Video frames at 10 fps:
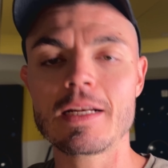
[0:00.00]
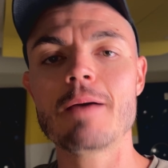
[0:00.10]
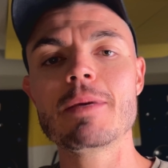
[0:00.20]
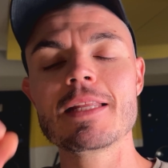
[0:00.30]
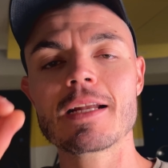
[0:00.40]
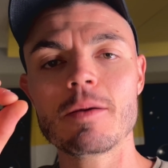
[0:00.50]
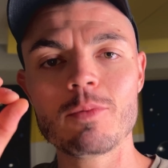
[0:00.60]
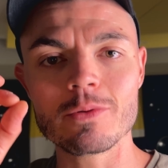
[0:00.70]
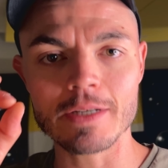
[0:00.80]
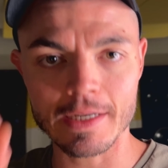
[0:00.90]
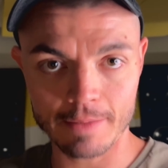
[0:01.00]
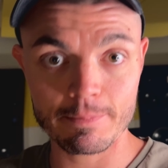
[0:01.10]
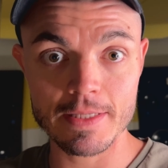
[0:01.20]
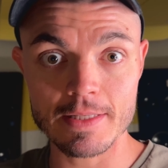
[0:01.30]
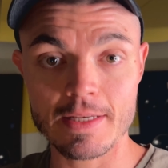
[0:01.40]
la manière la plus
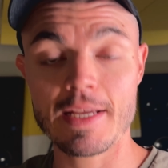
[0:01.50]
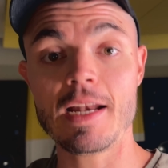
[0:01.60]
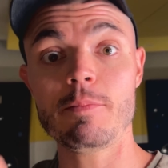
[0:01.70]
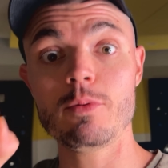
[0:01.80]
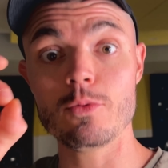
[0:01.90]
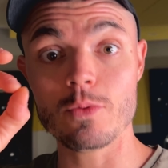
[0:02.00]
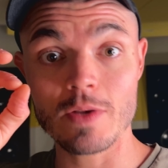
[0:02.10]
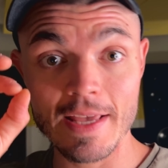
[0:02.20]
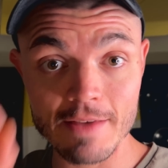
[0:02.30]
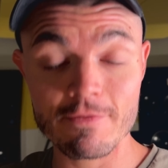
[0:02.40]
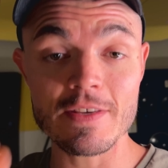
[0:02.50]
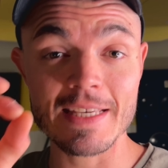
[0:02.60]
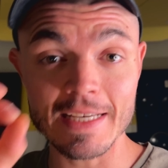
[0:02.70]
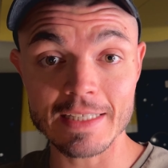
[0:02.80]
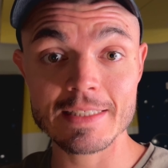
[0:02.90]
rapide et la plus
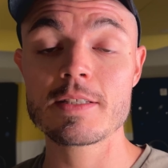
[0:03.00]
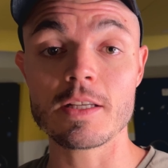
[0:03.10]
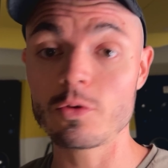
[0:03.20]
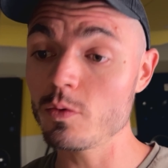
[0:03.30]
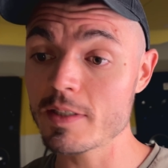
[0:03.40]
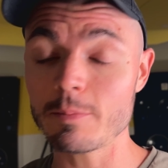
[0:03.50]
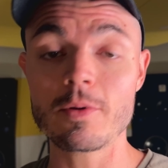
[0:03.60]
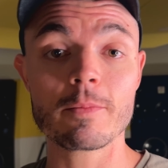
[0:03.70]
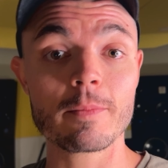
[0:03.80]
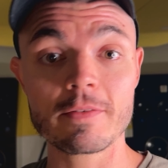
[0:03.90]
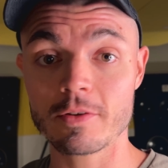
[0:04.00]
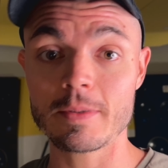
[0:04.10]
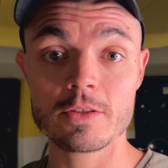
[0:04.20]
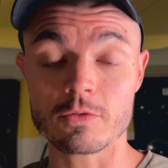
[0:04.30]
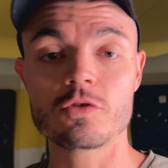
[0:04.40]
efficace, c'est tout simplement ma
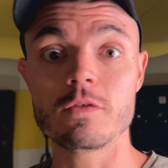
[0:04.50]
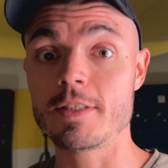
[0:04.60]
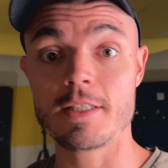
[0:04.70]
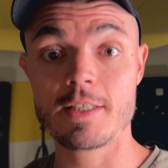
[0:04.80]
formation. Je vous le dis